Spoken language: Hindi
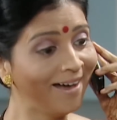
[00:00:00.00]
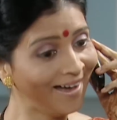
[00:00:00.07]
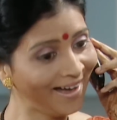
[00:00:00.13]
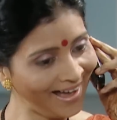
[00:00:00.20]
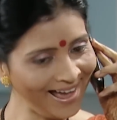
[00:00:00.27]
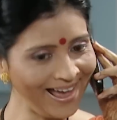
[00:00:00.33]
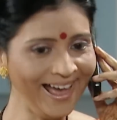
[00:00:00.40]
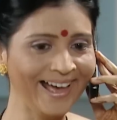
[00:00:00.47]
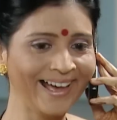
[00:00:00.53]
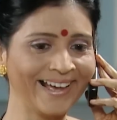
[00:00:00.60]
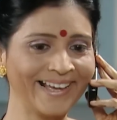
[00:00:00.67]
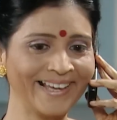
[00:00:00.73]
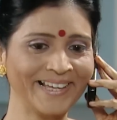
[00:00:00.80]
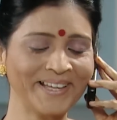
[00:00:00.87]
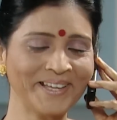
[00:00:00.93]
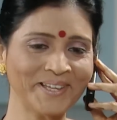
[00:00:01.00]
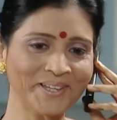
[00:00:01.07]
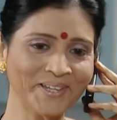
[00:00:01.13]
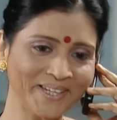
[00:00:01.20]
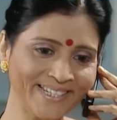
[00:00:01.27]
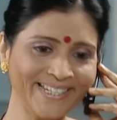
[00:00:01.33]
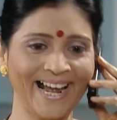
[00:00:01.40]
हाँ हाँ
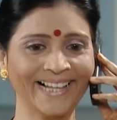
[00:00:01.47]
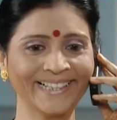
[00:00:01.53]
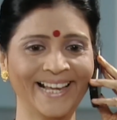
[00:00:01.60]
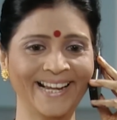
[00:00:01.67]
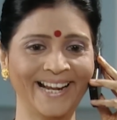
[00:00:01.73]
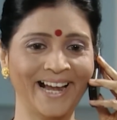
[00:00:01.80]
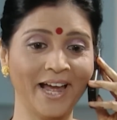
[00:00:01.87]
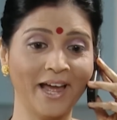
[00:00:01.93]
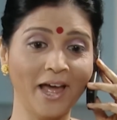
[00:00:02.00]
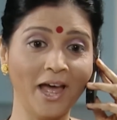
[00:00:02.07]
याद आया